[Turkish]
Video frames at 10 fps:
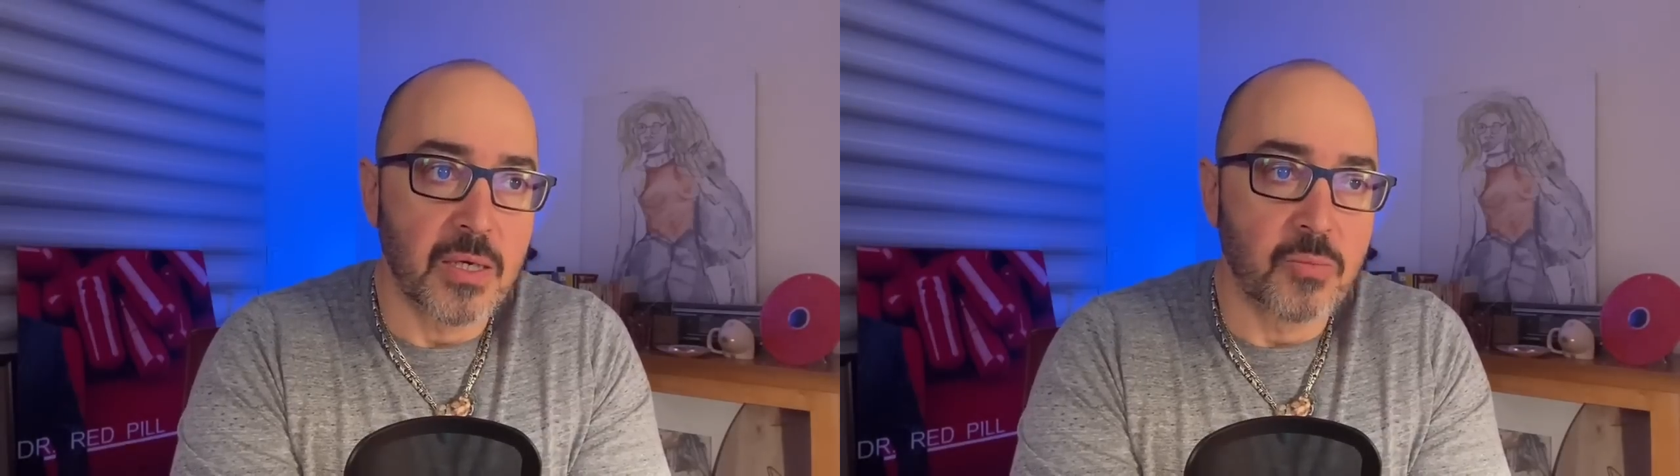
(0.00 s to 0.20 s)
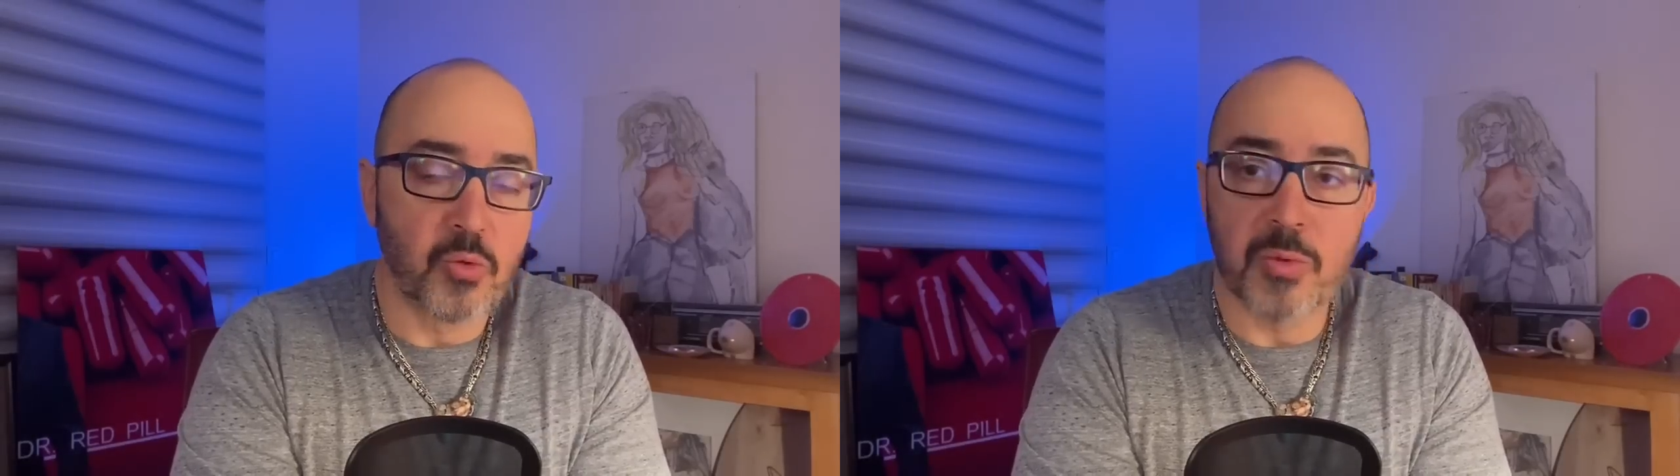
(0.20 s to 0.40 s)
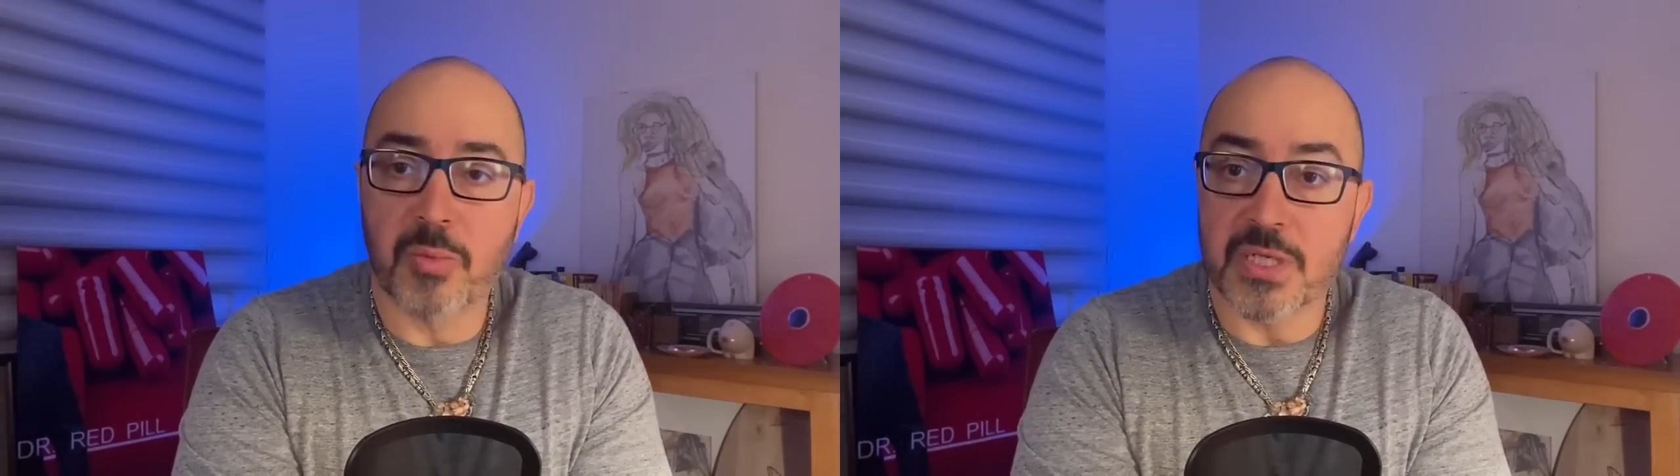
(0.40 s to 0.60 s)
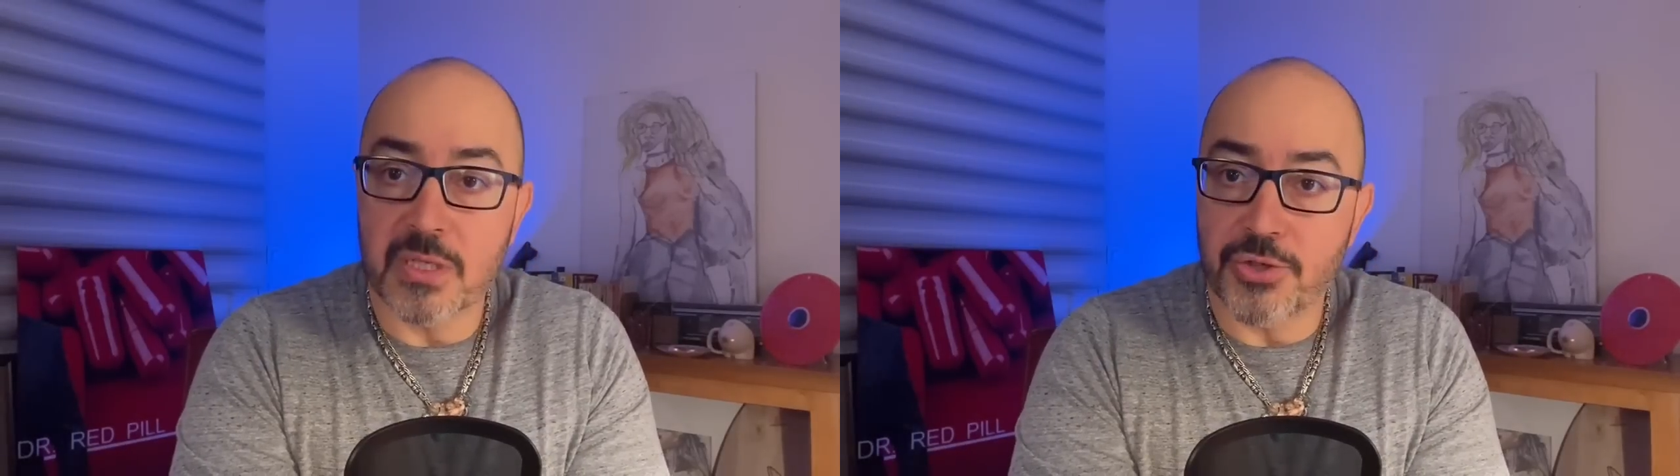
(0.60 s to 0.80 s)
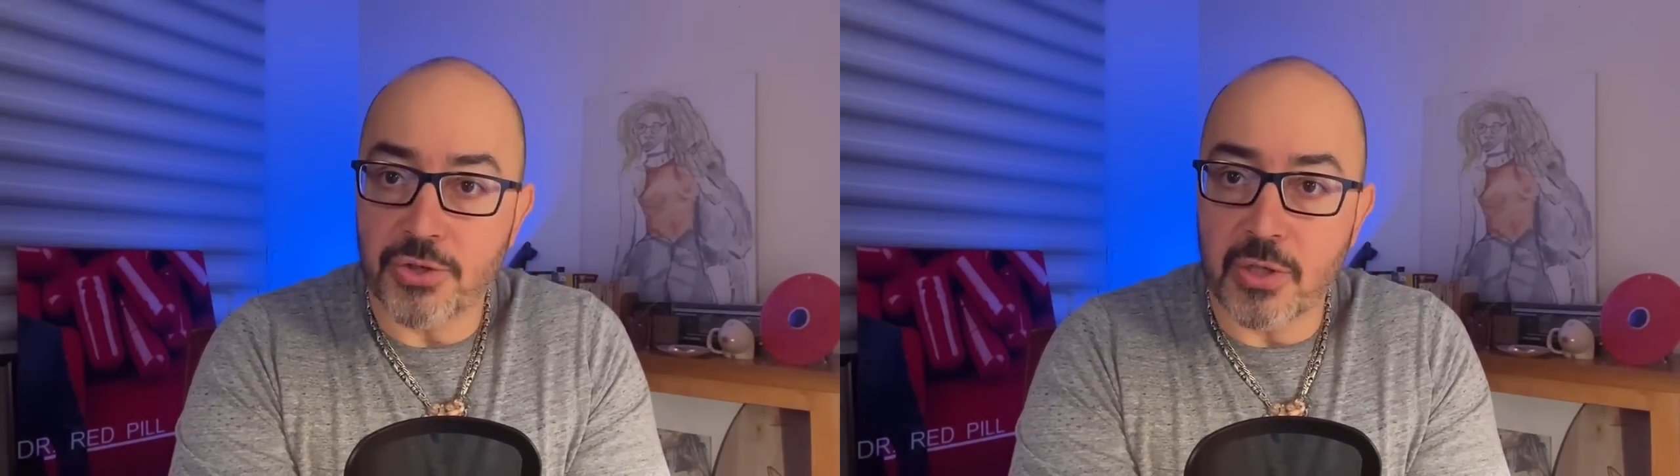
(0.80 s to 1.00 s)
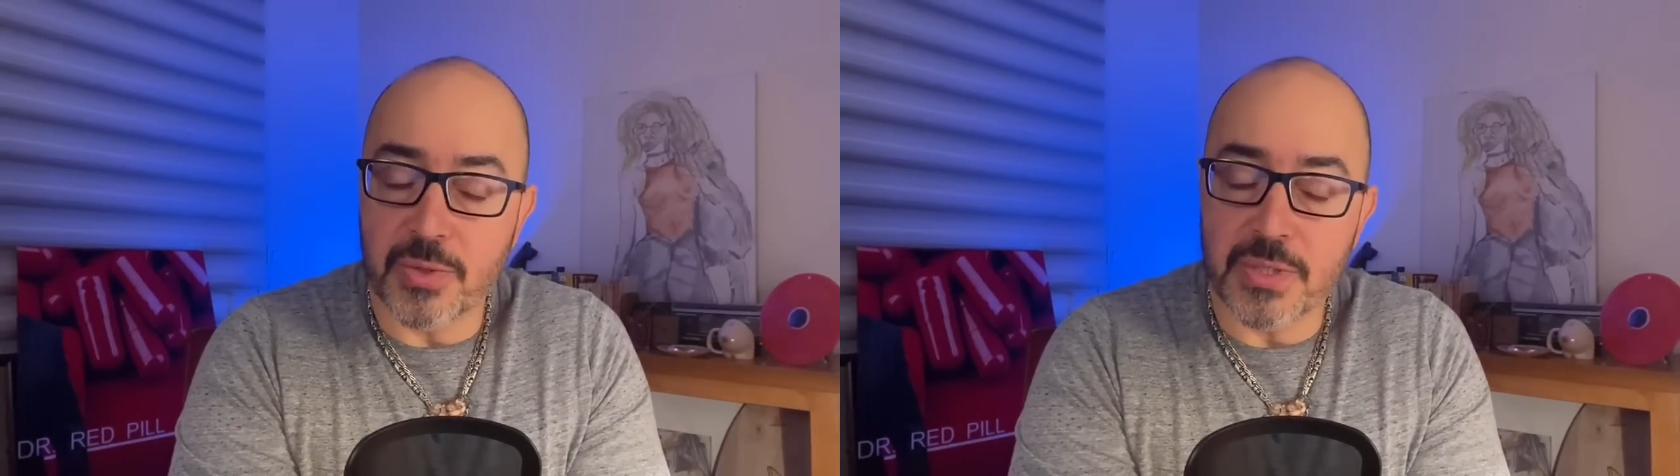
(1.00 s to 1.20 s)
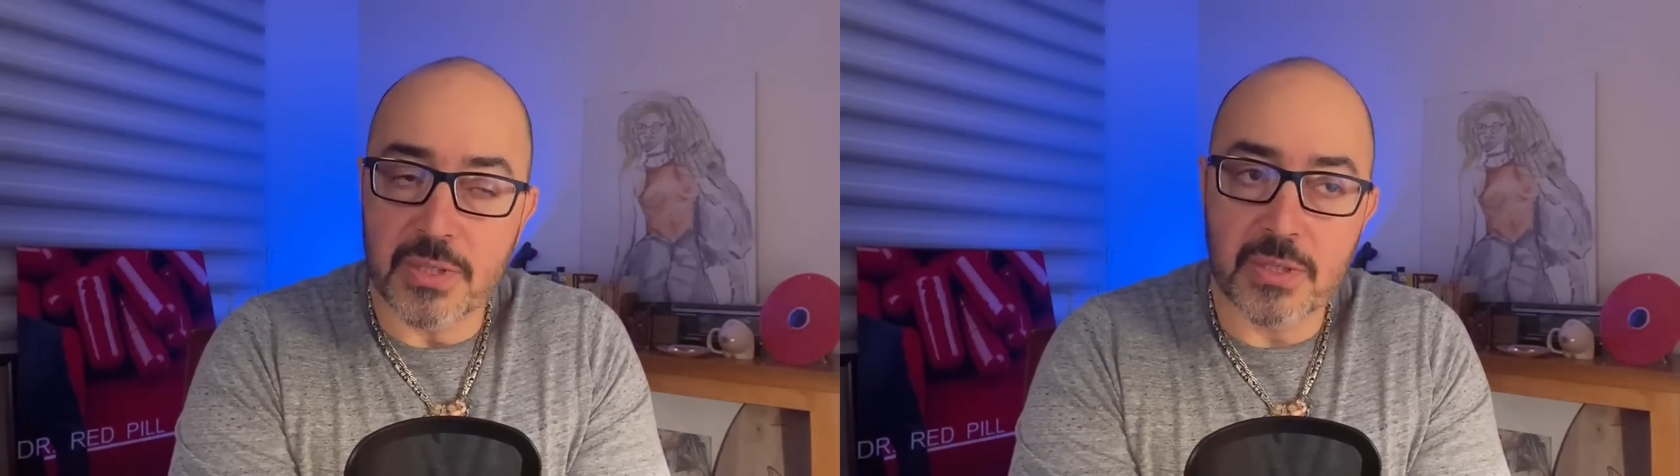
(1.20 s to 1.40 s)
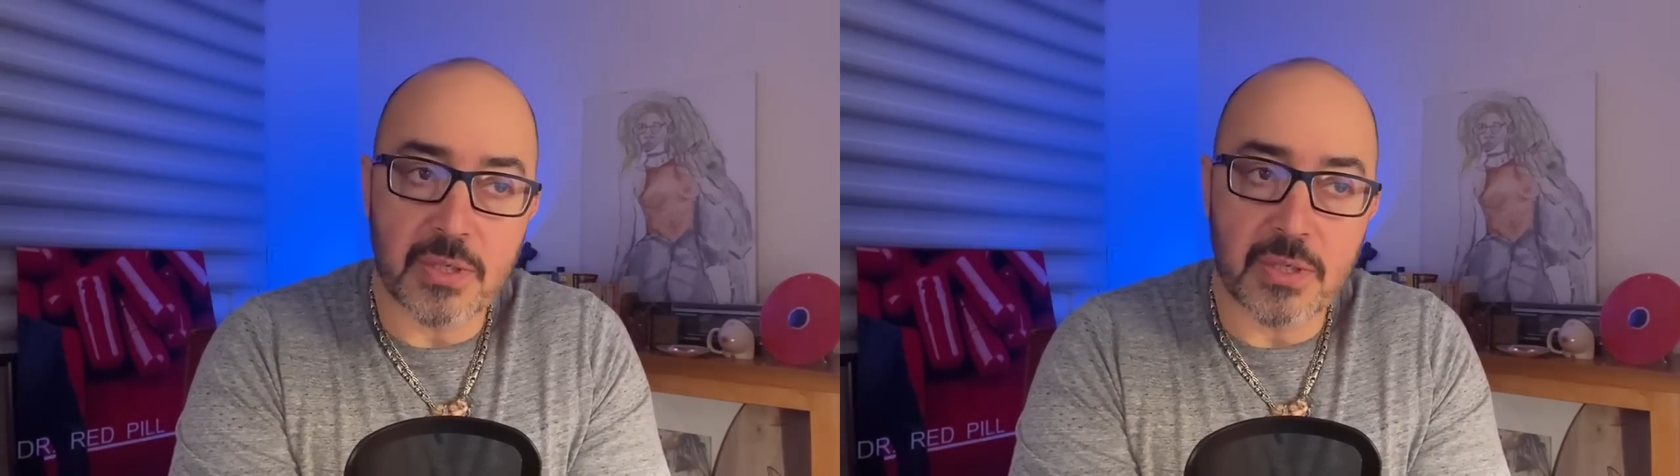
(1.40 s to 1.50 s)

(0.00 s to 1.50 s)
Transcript: Bu bir basın açıklamasıdır.